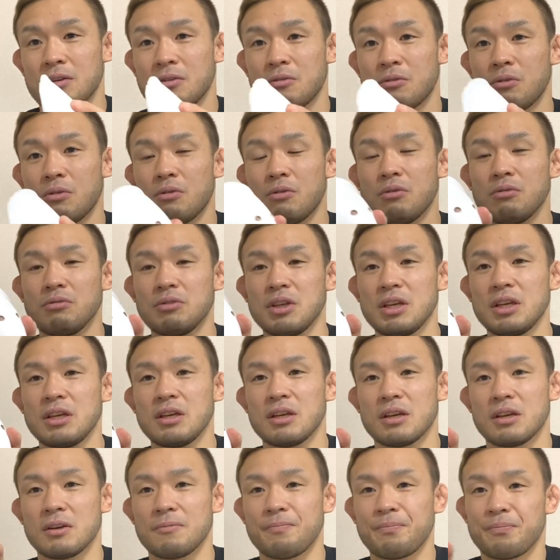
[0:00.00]
ここ
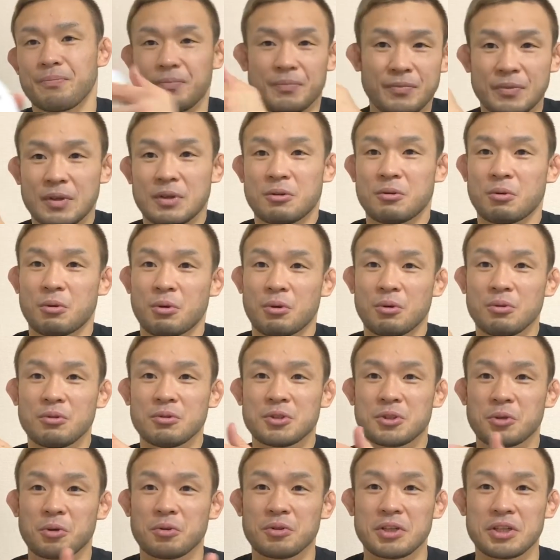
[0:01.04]
にこの
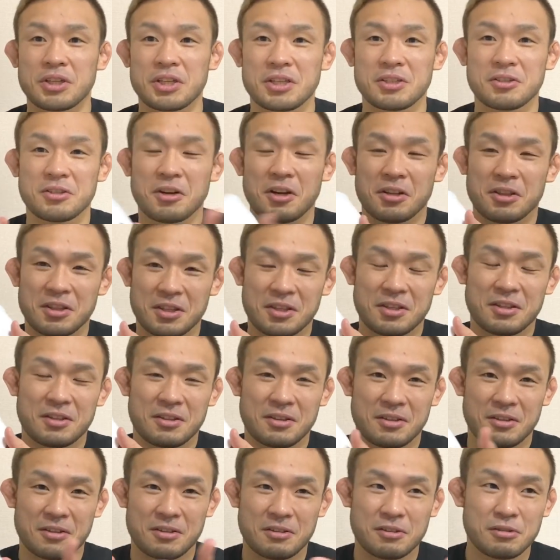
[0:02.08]
衝撃くら
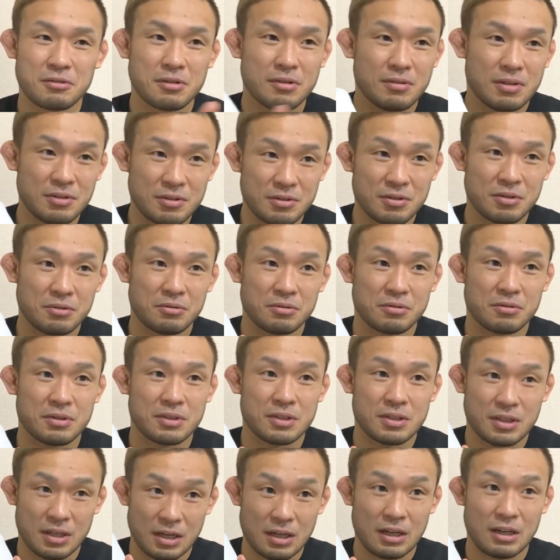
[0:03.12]
加わるってことで
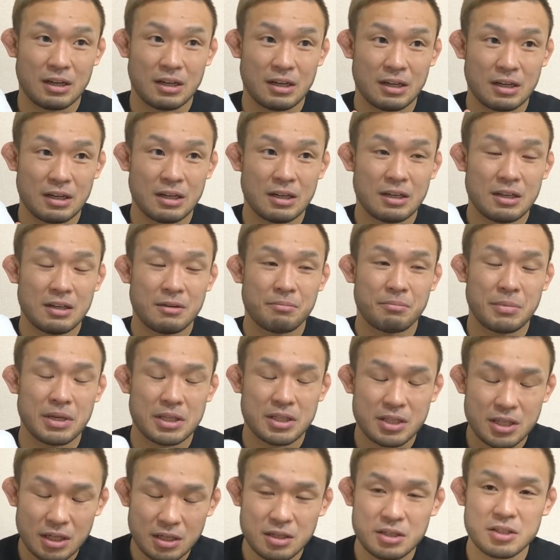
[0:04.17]
すから、め
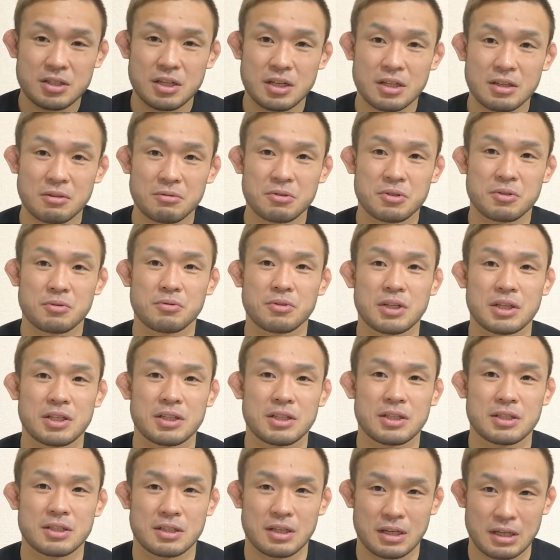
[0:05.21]
ちゃくちゃの衝撃
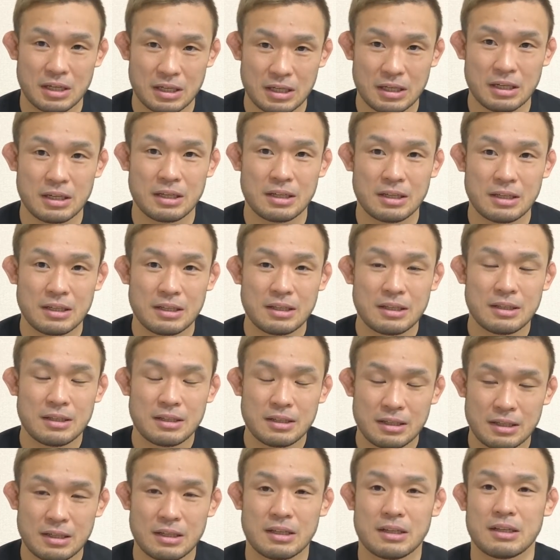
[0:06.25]
ですから、
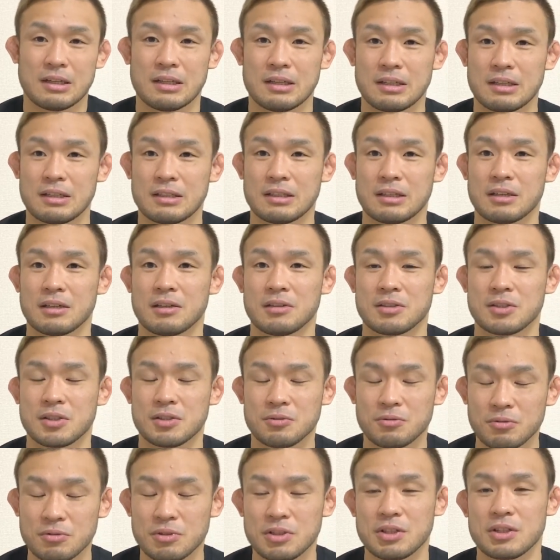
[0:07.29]
だから
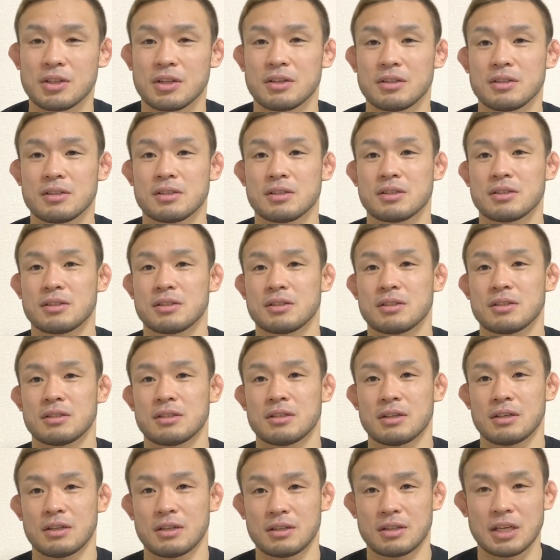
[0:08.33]
すごく痛いです。
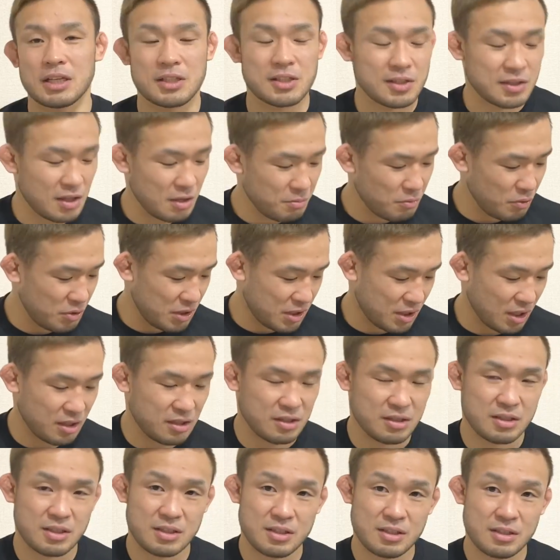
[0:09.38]
鉄でも痛い
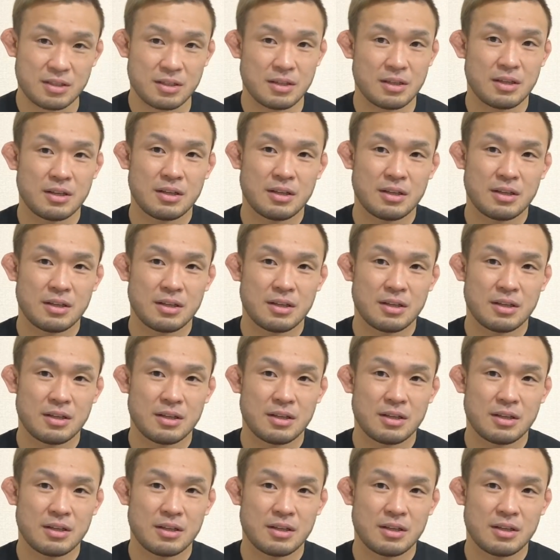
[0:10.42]
です。